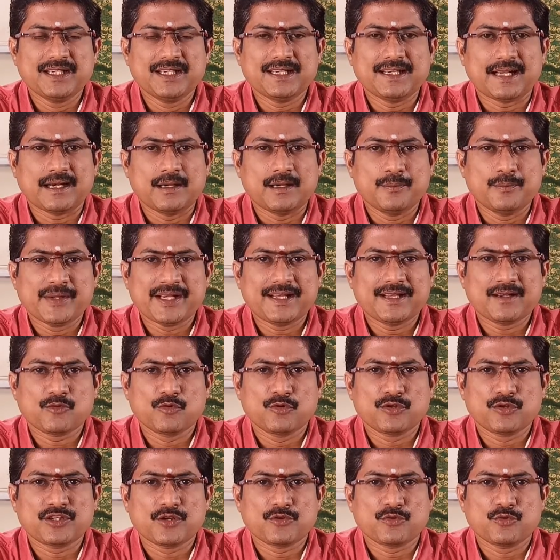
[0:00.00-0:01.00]
மிக
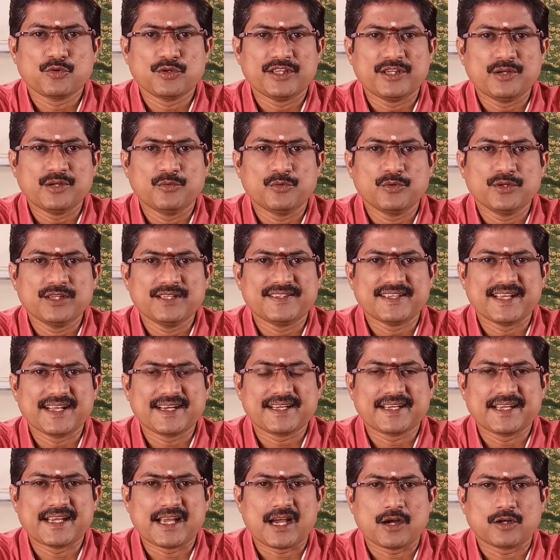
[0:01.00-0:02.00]
நன்மையை கொடுக்கக்கூடிய ஒரு
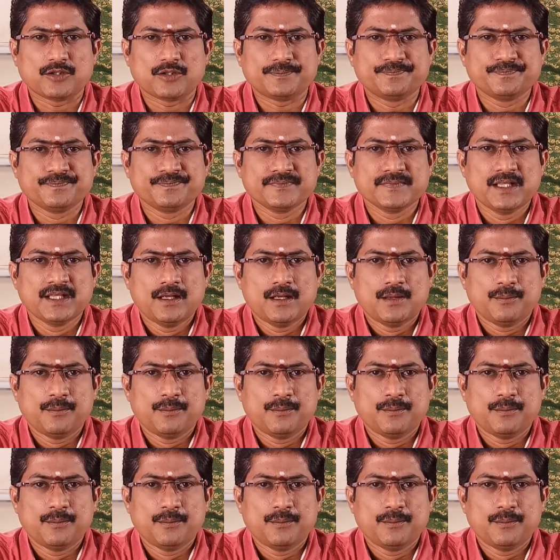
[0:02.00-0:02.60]
சேர்க்கையாகும்